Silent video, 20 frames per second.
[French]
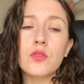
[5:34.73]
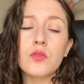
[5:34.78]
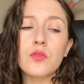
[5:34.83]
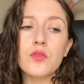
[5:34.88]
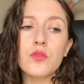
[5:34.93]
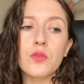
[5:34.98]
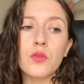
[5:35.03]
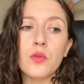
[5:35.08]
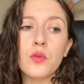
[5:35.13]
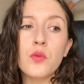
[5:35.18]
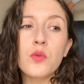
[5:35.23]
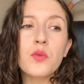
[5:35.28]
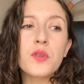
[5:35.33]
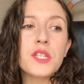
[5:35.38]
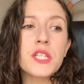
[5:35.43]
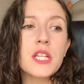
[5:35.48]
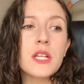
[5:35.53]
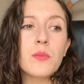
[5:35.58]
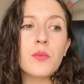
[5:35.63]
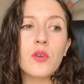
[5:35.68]
choses
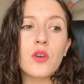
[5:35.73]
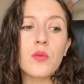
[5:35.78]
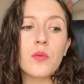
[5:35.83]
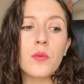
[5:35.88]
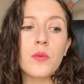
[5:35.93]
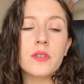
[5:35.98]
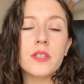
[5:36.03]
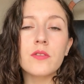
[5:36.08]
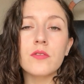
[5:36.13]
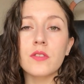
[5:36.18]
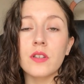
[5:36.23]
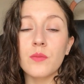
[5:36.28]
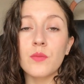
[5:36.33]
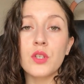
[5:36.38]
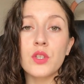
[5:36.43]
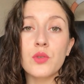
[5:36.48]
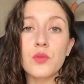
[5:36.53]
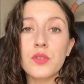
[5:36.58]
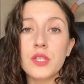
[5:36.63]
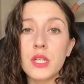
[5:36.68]
utiles pour le moment, qui vont
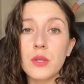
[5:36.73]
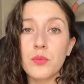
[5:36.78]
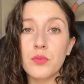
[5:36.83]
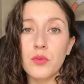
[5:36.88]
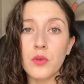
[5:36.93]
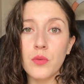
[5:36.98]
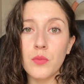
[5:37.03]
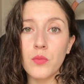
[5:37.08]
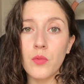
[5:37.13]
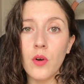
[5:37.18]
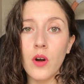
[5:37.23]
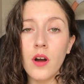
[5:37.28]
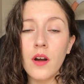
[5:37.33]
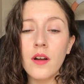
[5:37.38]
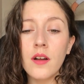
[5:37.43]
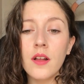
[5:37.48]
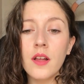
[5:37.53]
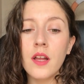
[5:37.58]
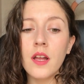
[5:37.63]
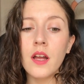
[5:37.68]
vraiment être utiles pour
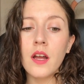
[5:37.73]
moi,